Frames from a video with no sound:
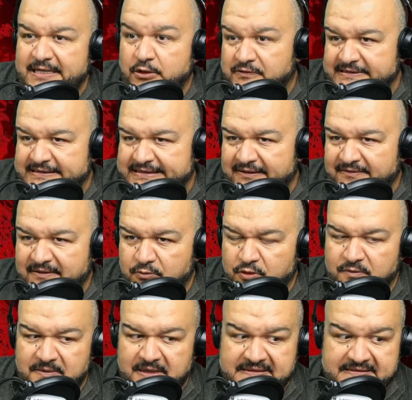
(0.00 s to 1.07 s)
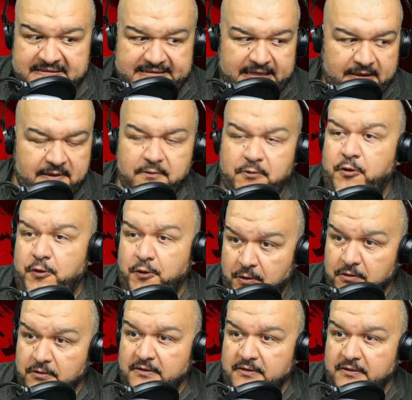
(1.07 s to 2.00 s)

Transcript: no se sabe muy bien si está vivo o no.